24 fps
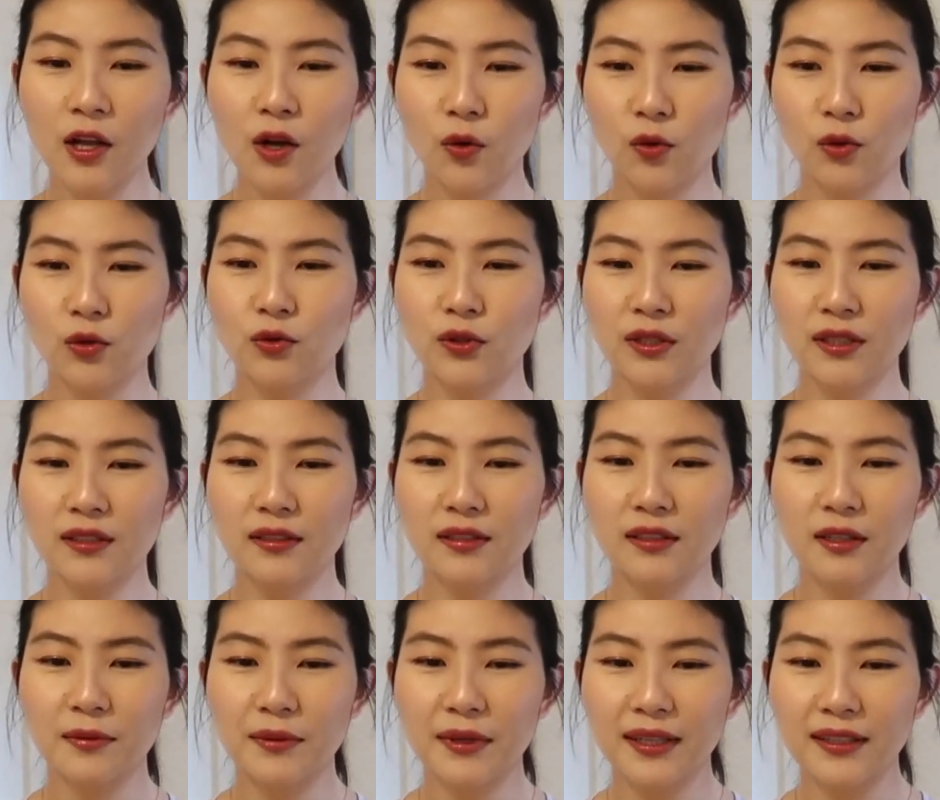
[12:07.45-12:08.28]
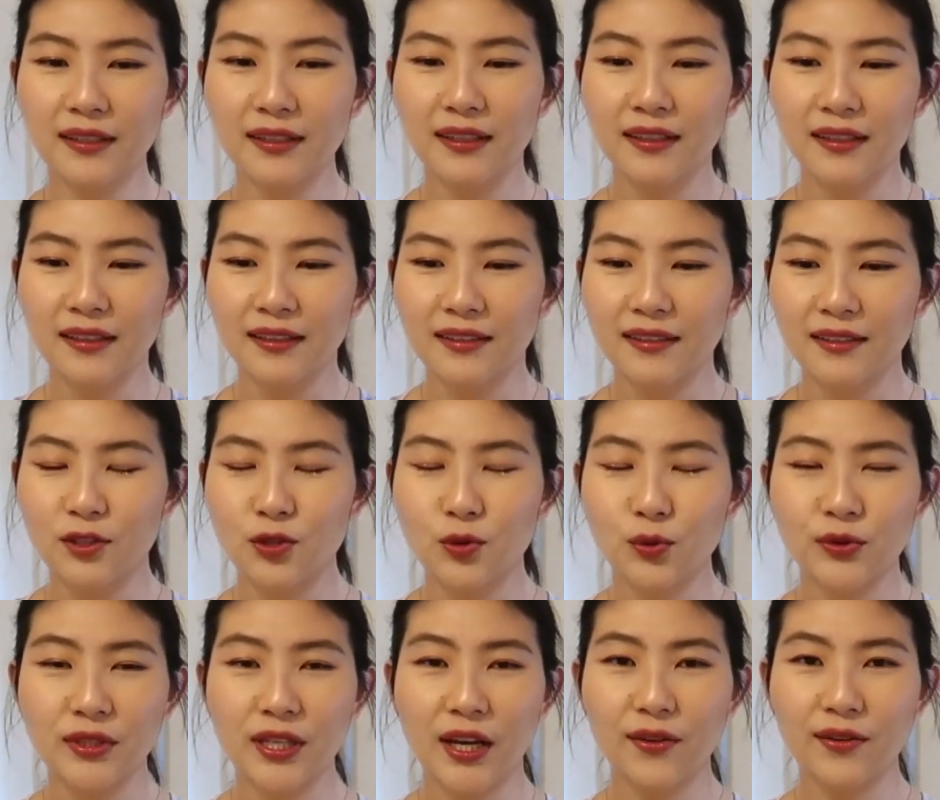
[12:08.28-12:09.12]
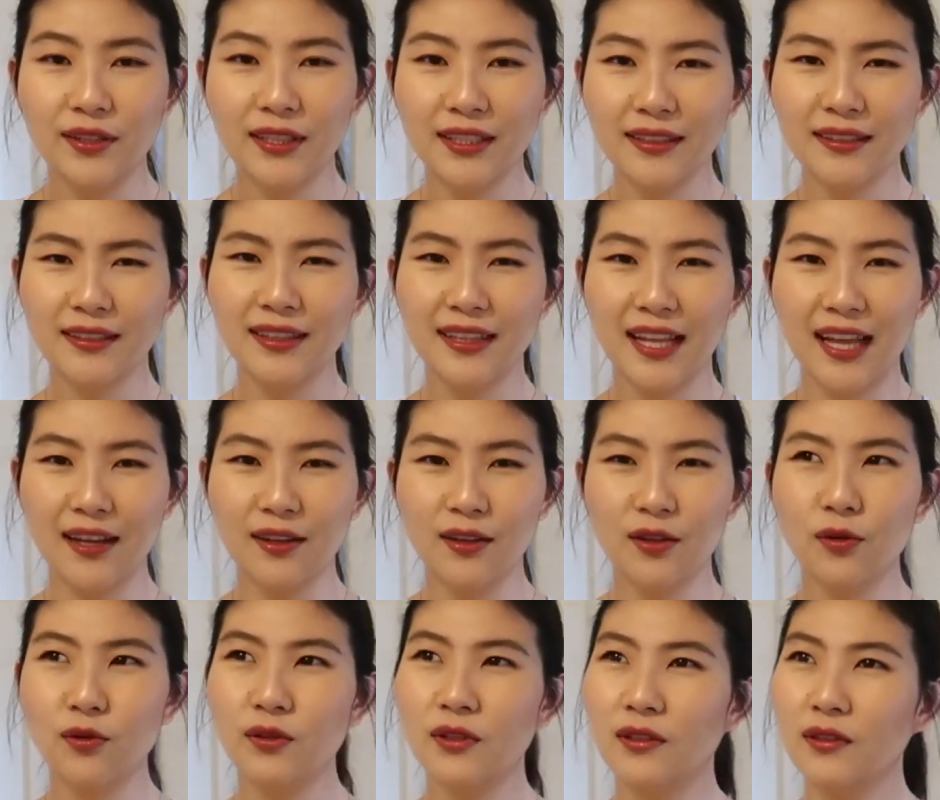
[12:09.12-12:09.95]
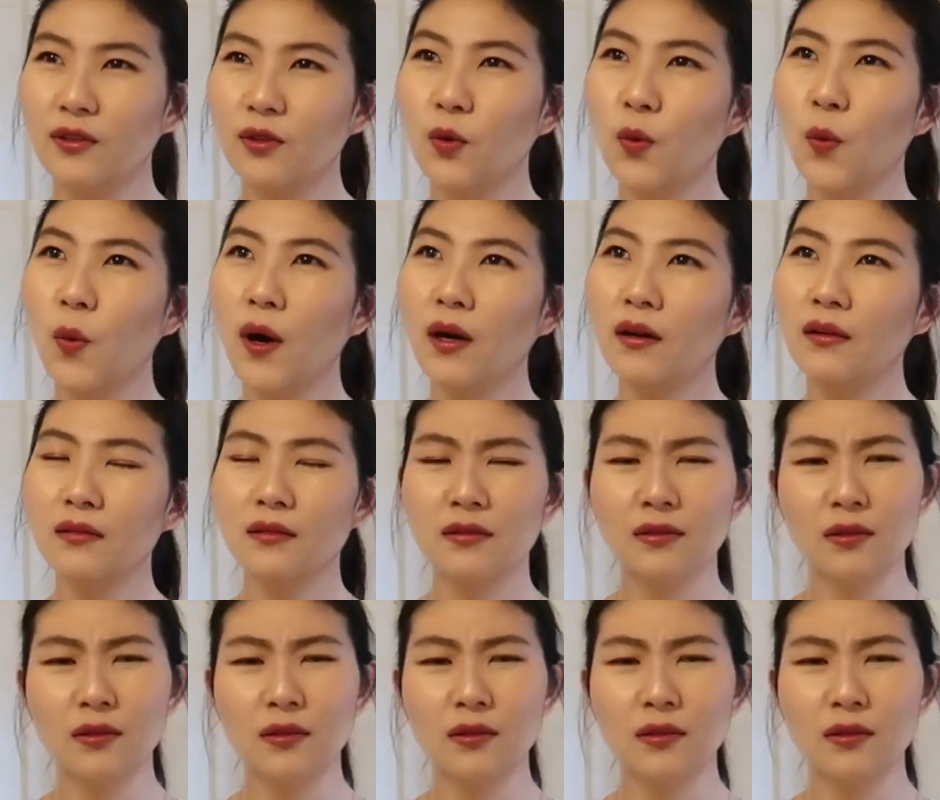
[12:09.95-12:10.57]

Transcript: 我最近特别种草那个兰蔻的光